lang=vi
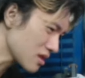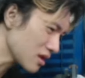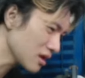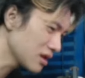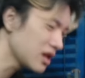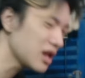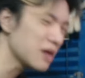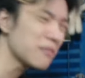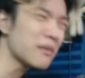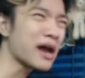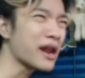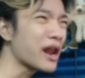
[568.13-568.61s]

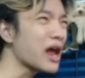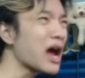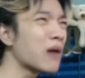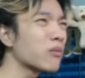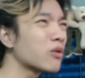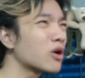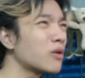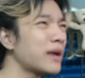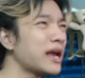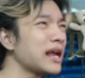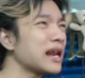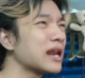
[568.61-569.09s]
Nhưng mà nó
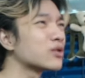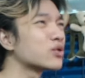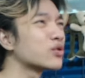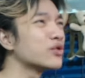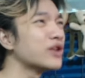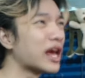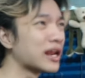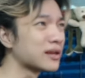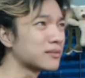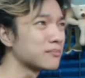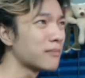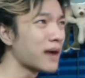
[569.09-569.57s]
không có biết là tôi
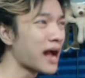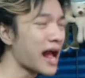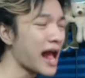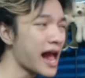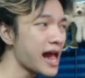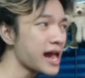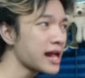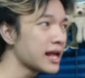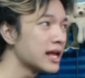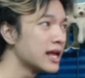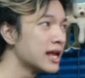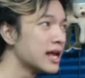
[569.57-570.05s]
địch
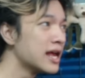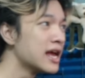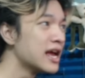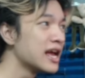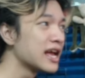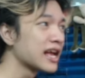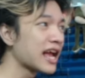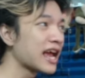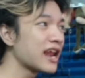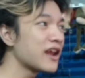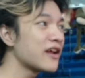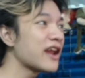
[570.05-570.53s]
má.
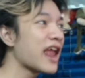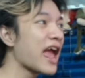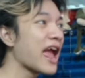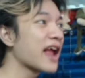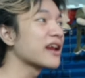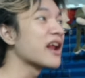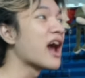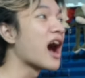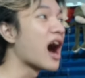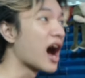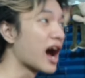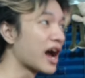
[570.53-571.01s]
Cái nó
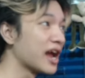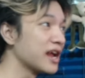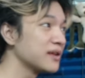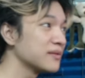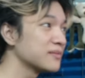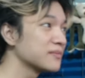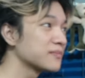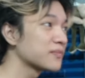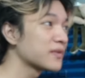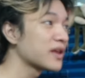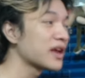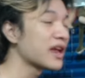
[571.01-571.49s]
đang đợi,
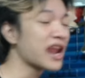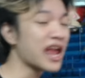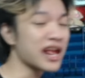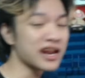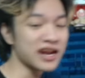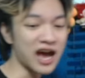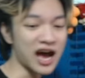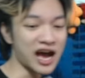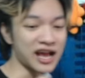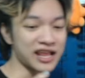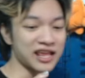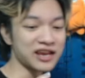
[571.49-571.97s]
nó
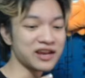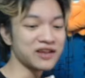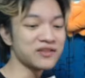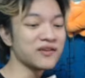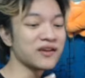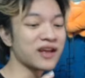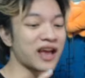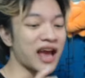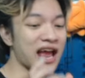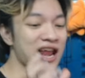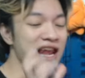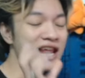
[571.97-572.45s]
đang đợi nha, để
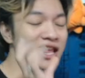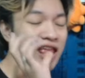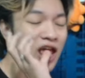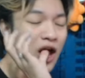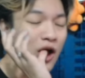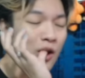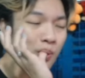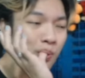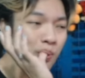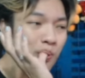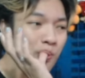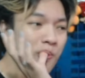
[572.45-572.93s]
tôi kể lại
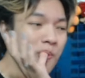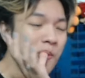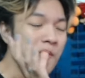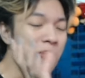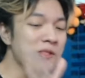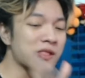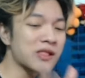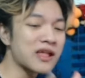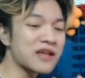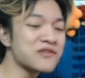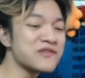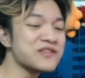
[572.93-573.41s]
cho,
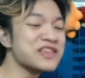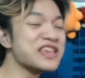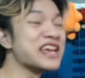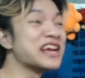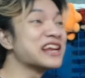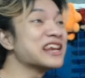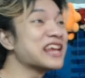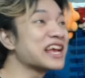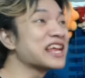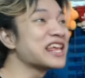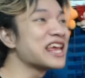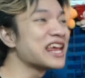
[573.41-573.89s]
để tôi
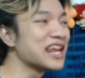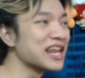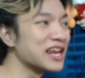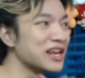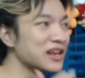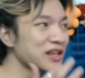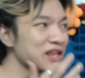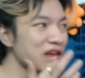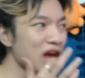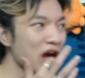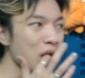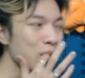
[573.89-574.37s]
diễn lại cái gia
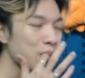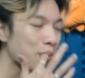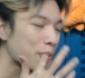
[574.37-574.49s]
đình đó cho.